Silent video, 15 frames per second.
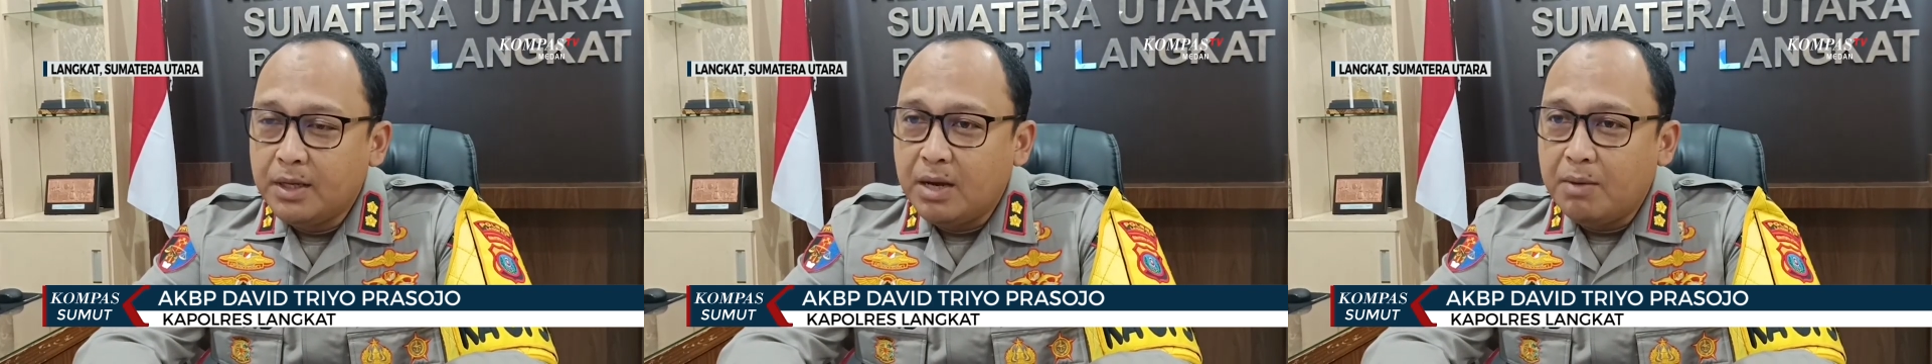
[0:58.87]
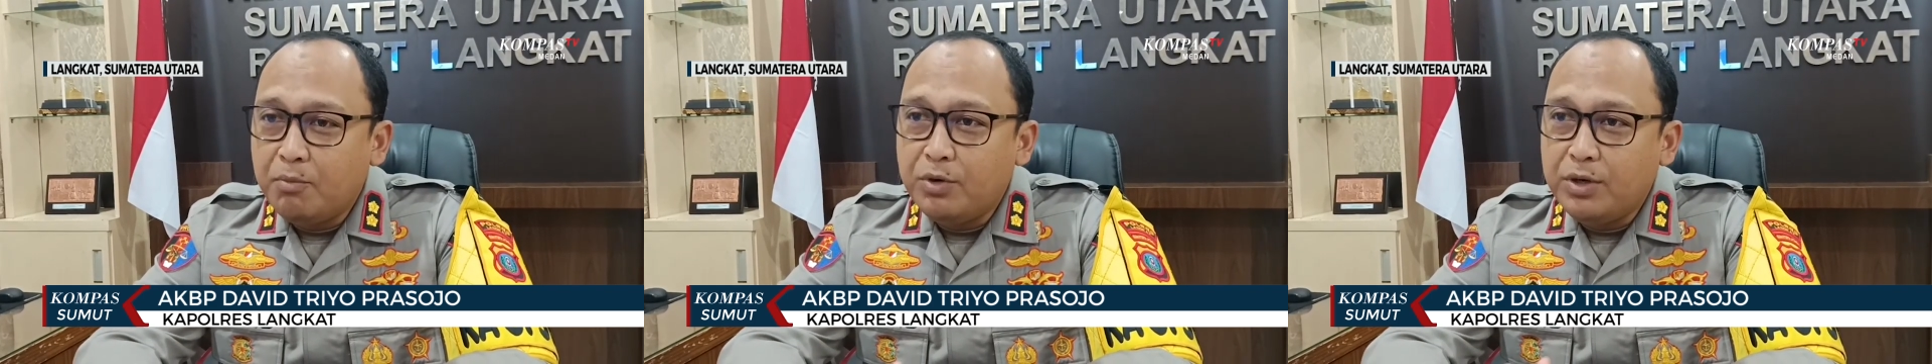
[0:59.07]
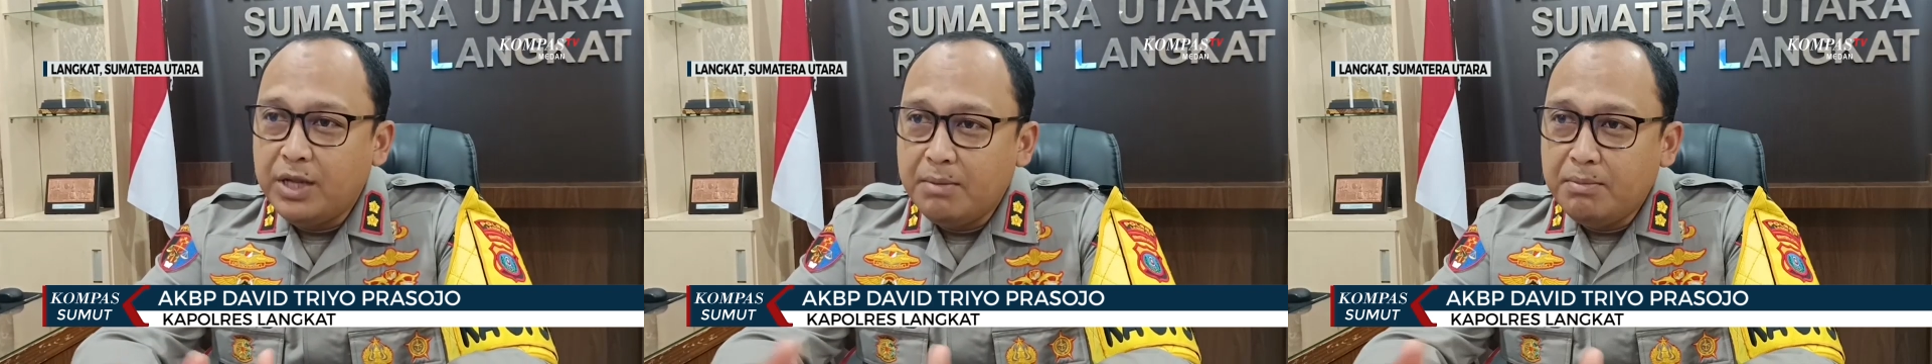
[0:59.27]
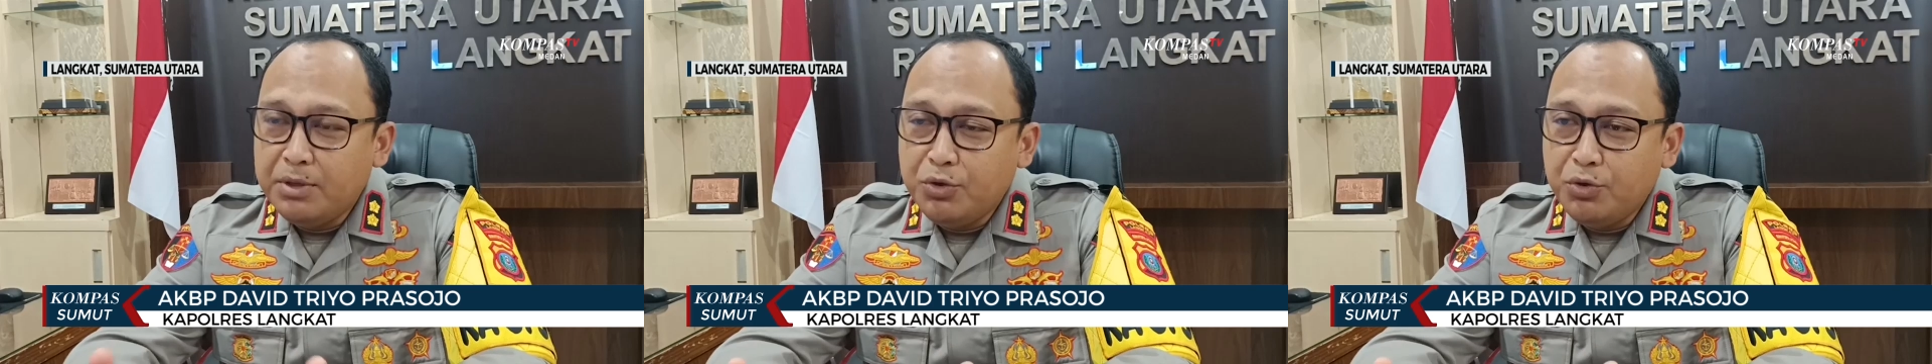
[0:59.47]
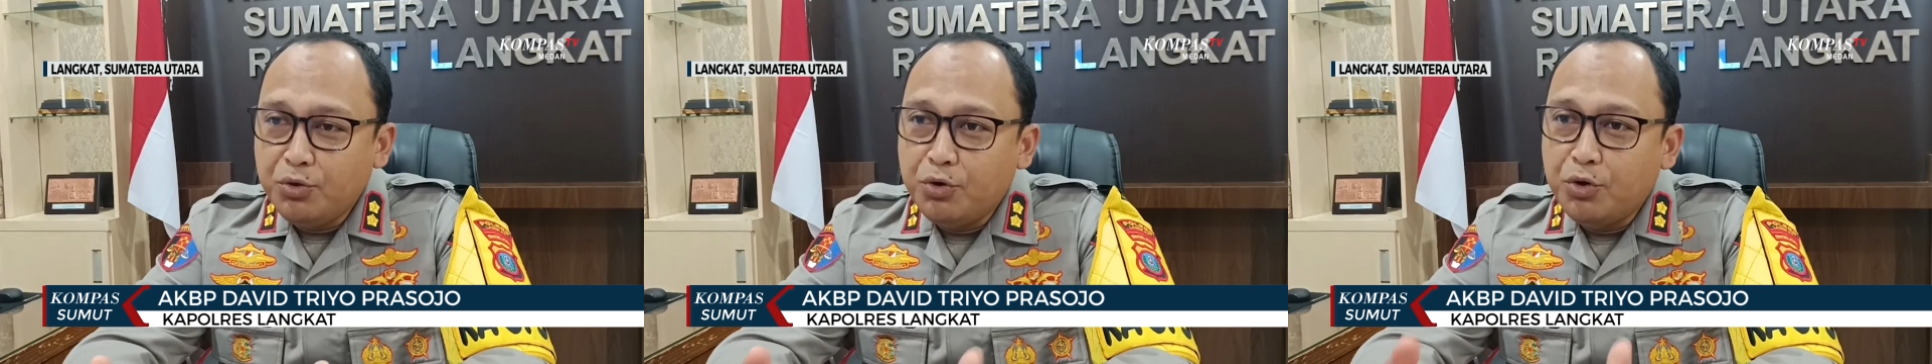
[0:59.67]
Kemudian
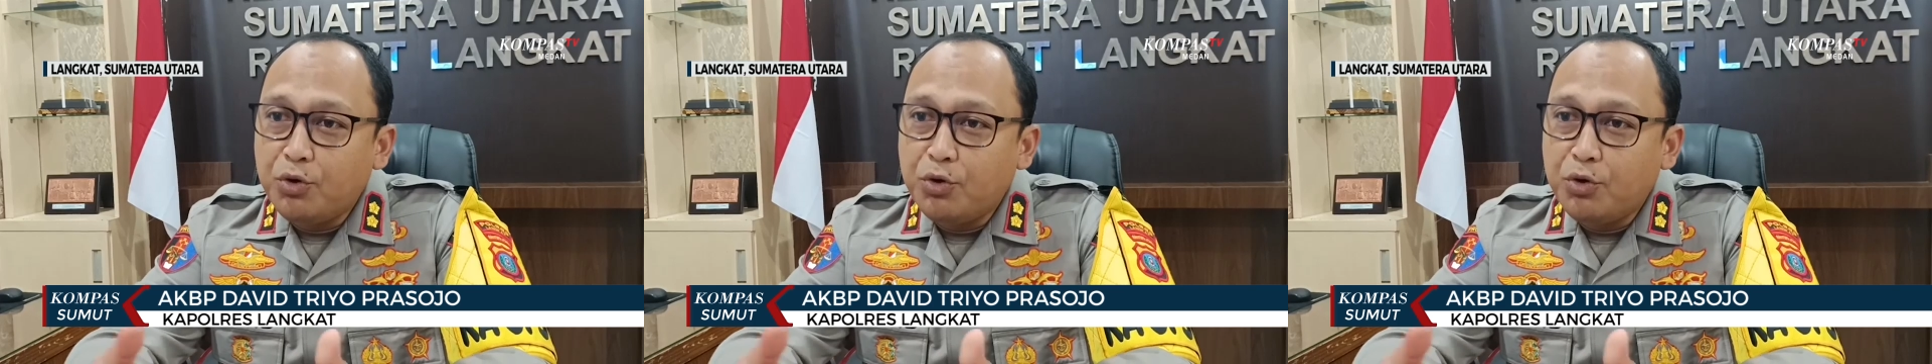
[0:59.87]
menyuruh